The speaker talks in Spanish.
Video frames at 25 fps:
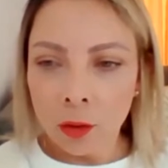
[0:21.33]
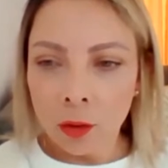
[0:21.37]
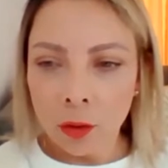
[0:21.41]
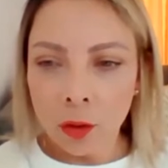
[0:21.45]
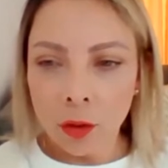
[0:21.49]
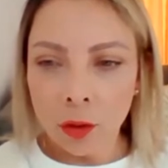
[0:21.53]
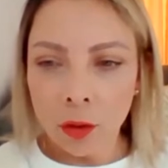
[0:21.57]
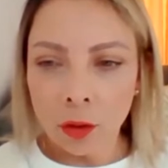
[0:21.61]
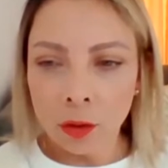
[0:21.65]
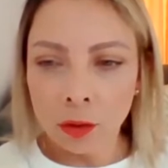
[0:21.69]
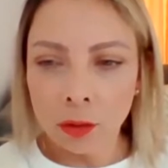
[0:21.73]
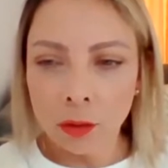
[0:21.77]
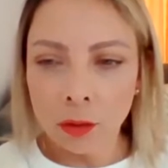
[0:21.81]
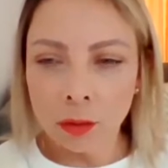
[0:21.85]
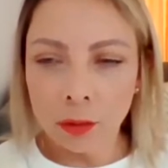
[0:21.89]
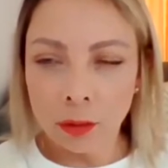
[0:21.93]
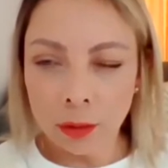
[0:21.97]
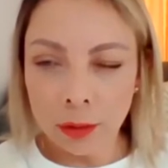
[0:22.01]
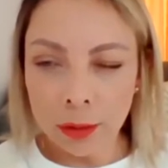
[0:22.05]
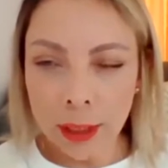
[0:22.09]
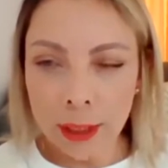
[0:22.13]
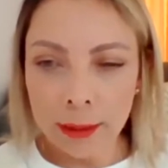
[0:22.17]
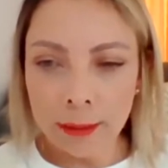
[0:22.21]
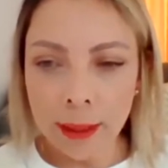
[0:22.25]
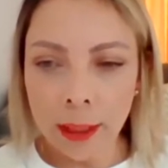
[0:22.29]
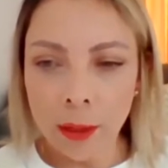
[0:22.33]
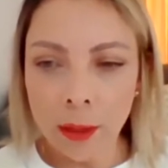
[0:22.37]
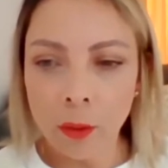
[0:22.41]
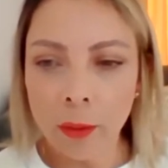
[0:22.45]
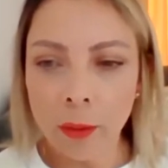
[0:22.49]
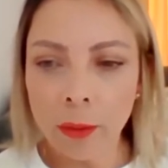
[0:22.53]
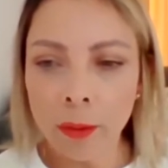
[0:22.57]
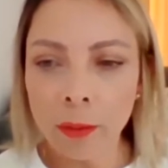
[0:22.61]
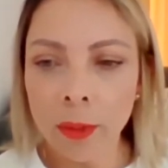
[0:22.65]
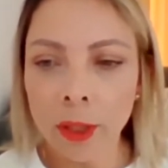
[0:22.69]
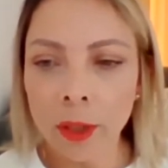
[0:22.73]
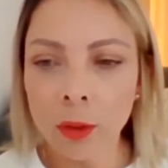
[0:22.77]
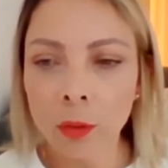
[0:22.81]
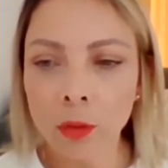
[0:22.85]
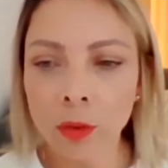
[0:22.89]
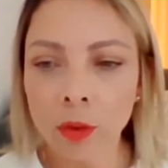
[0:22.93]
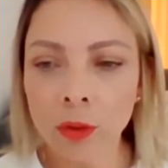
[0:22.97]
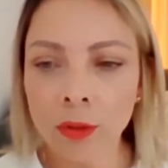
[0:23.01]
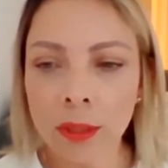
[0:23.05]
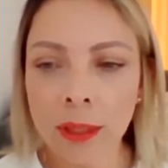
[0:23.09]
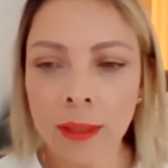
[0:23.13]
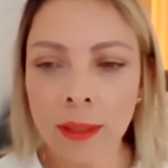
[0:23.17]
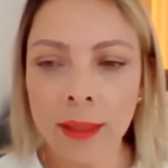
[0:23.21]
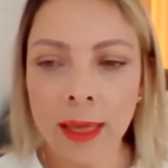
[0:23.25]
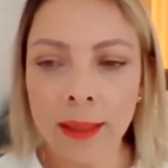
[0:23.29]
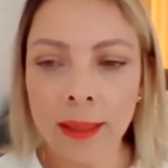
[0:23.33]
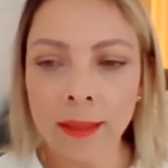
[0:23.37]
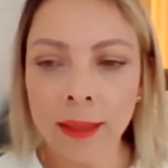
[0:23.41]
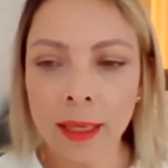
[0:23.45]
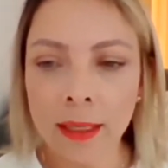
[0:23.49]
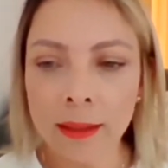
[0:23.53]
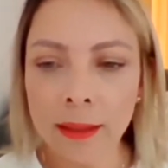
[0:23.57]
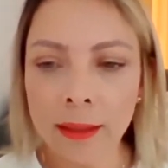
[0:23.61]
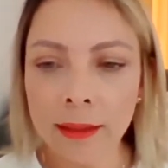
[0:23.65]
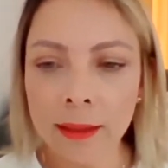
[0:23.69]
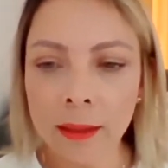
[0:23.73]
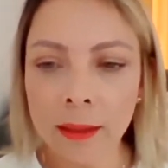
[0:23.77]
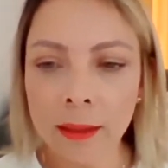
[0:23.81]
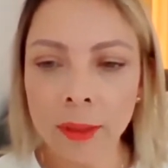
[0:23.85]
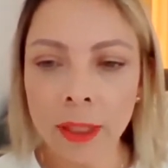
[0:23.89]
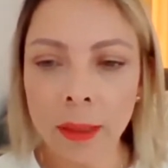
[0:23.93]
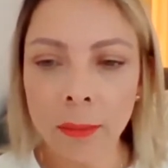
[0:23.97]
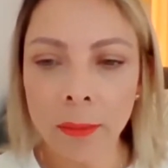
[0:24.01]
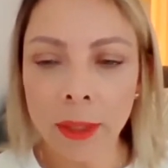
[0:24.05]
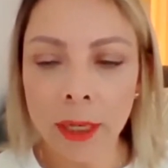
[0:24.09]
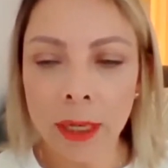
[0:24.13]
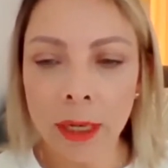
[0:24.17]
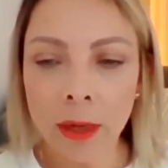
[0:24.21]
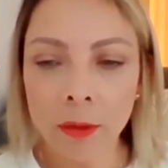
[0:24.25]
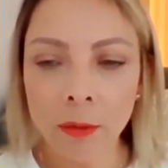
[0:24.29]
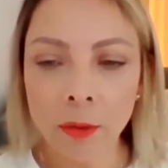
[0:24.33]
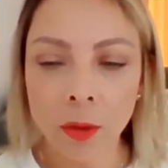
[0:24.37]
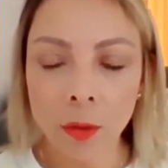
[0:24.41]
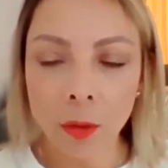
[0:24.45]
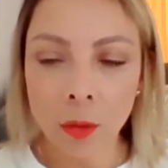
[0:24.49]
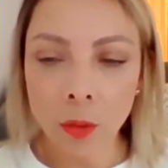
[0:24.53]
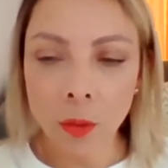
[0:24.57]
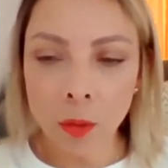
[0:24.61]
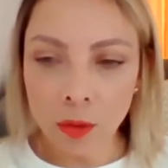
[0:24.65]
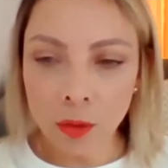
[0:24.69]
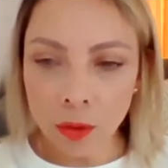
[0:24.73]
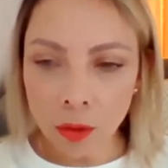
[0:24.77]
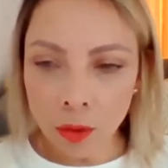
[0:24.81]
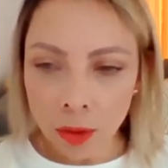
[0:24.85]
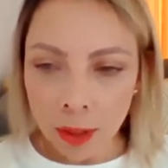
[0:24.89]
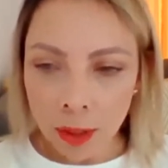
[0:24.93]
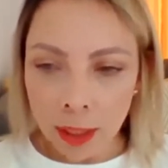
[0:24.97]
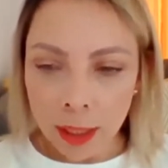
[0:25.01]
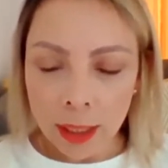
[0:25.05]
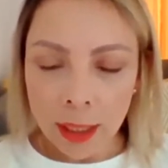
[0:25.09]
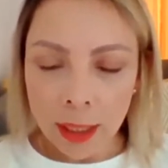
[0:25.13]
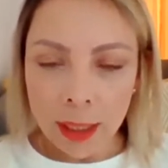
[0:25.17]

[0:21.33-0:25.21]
con 39 minutos del día 10 de septiembre del año en curso,